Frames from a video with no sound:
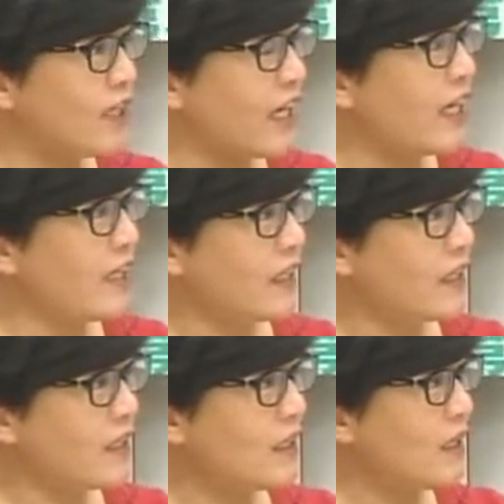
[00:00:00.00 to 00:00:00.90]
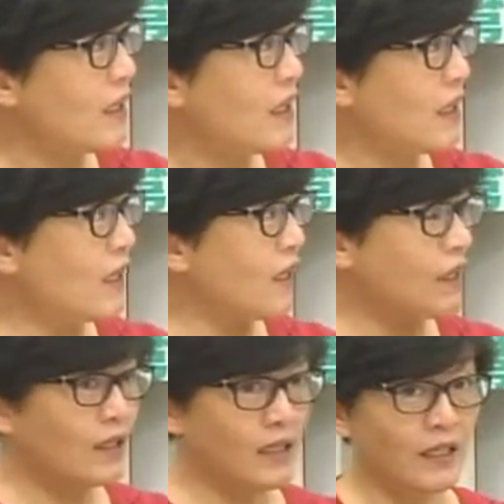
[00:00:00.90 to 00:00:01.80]
签了一个，
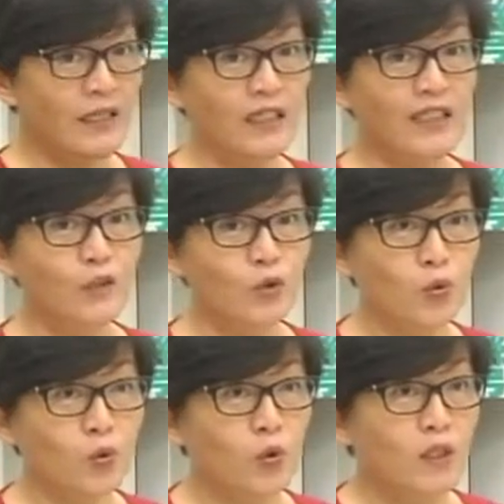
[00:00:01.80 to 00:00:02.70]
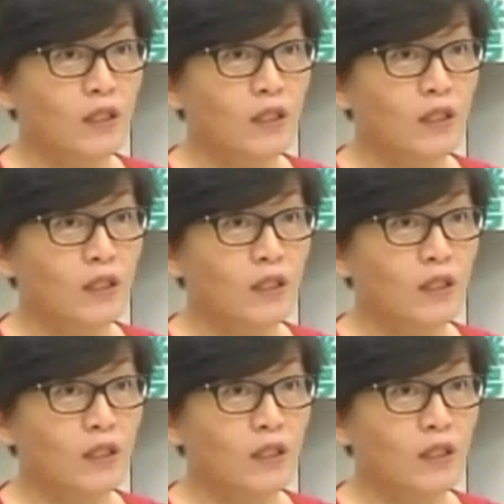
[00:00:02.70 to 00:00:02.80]
呃呃议定书，